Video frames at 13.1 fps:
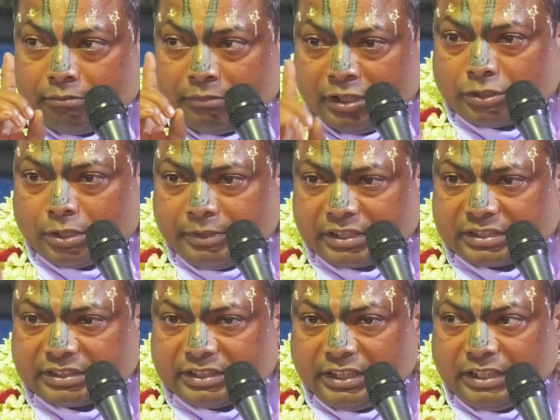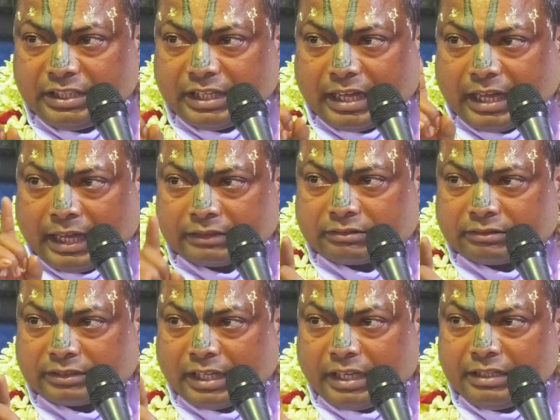মৃত ব্যক্তির
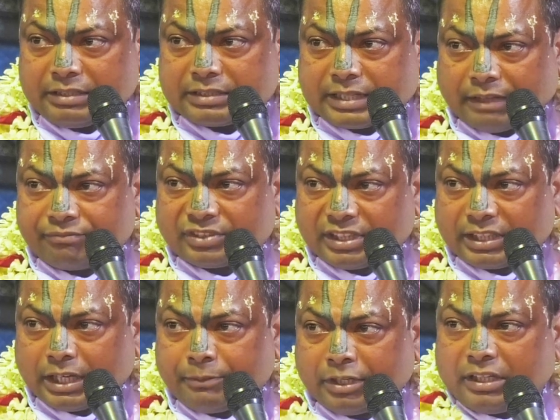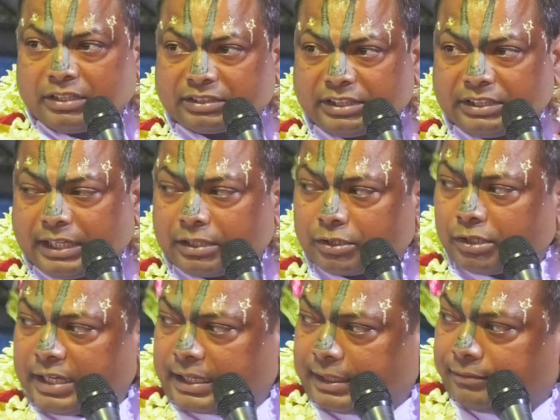আত্মার শান্তি কামনার্থে দান
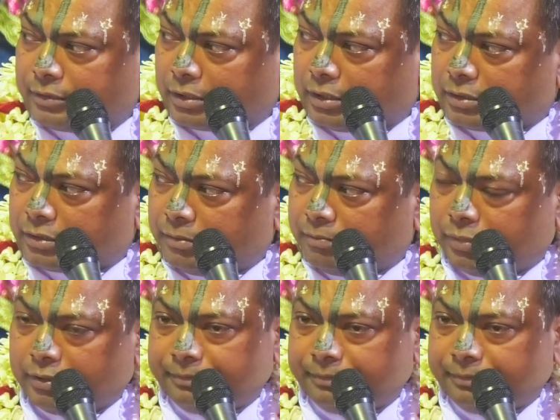করা একান্ত কর্তব্য